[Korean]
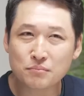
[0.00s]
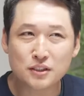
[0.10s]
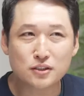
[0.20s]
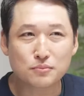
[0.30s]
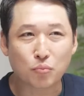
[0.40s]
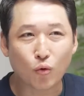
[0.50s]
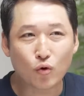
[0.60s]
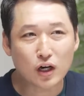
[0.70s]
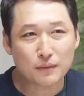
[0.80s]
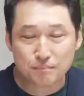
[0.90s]
빚을
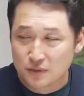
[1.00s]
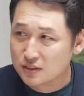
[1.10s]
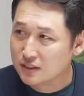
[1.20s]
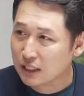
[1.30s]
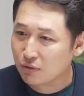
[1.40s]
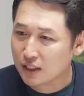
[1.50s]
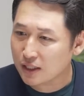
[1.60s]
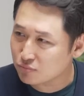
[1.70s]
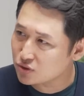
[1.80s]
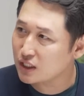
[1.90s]
못 갚는
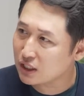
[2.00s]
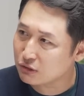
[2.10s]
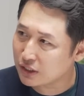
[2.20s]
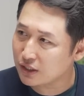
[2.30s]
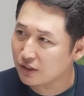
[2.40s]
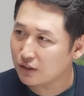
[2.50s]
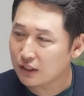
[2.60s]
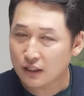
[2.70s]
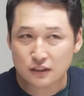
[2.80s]
상황에 문제가 돼요. 네.